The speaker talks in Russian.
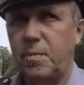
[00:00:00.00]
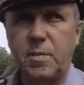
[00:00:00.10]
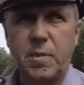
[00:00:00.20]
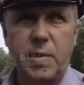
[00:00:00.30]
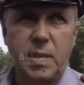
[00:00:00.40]

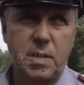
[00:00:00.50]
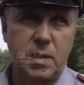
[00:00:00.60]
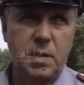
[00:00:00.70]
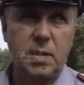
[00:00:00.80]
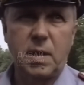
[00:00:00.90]
Бывают
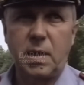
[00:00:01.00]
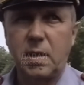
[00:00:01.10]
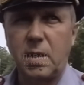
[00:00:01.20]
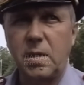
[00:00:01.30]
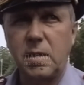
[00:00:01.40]
и
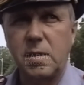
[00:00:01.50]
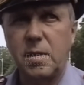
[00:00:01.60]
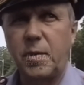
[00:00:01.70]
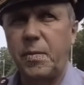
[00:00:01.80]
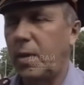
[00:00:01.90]
какие-то
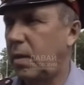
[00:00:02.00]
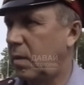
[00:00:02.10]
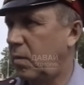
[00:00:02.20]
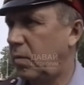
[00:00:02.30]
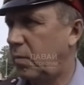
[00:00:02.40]
радостные
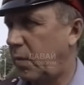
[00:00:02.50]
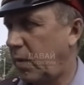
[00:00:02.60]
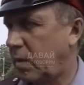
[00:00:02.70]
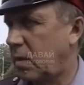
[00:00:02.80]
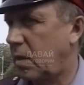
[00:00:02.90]
моменты, но
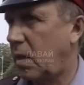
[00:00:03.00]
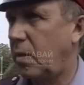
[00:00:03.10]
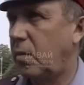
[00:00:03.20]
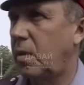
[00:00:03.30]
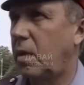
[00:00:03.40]
бывают, к
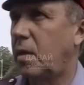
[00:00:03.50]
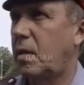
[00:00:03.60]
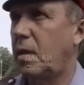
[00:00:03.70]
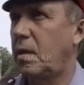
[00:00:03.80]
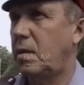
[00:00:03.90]
сожалению, вот такие
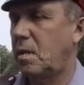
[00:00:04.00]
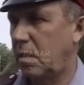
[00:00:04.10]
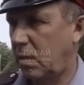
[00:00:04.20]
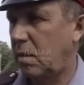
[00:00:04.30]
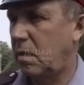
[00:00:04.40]
трагич...
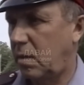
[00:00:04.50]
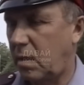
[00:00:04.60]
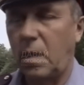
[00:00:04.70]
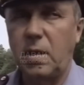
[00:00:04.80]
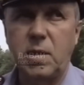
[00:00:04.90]
Э,
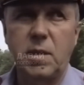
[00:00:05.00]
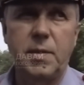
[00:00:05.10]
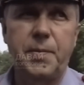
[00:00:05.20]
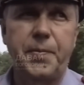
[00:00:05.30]
трагичные.